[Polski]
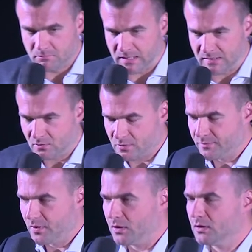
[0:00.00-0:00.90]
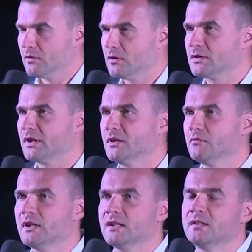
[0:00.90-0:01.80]
bardzo ożywioną od
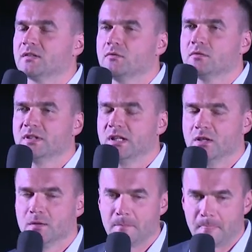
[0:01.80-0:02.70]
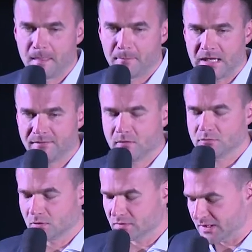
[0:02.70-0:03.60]
kilku lat dyskusję o prawie
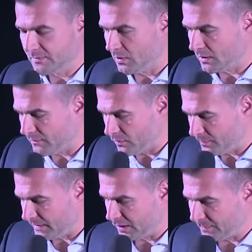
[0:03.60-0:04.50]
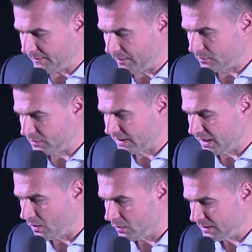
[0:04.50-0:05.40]
autorskim, o reformie tego prawa
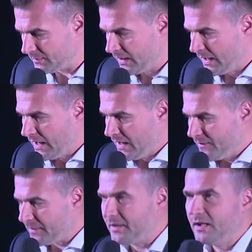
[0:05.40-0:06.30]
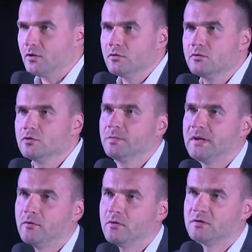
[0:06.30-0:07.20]
autorskiego, o tym, w jakim kierunku to
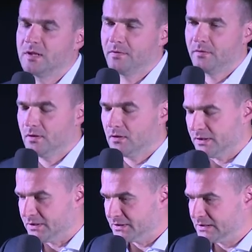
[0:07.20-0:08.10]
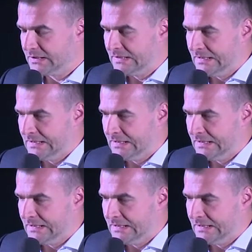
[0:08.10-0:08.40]
prawo autorskie powinno iść.